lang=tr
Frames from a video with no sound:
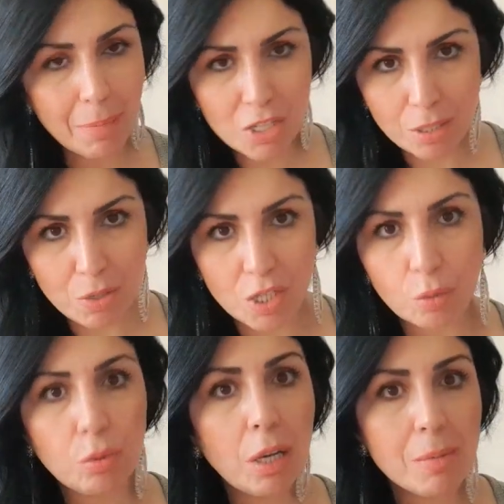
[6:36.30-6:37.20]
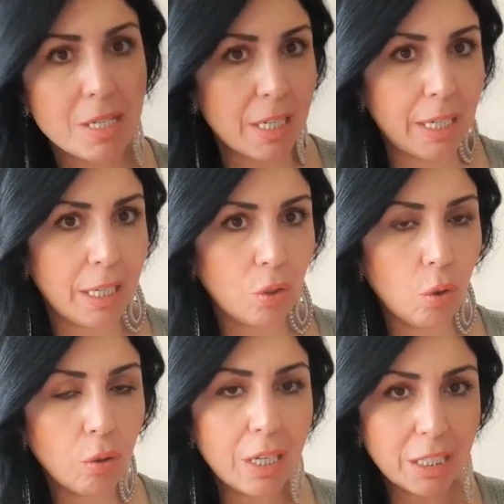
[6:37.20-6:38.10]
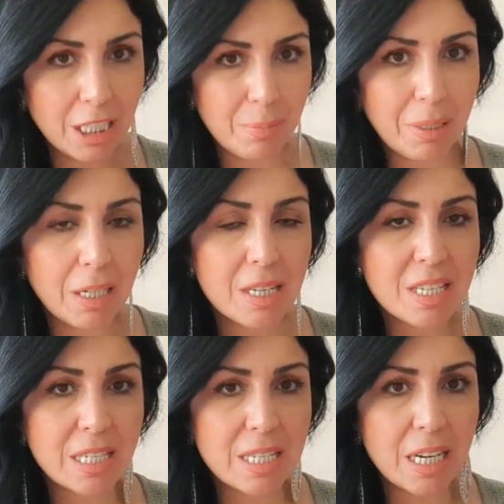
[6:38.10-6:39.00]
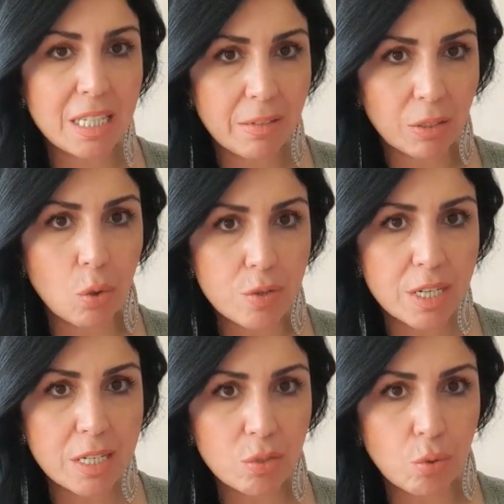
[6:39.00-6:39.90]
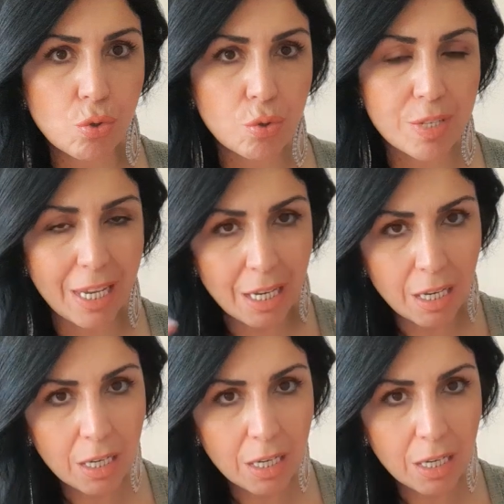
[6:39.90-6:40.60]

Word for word: Başka bir şey kullanmanıza gerek yok. Kirpikleriniz kısaysa ve gözleriniz küçükse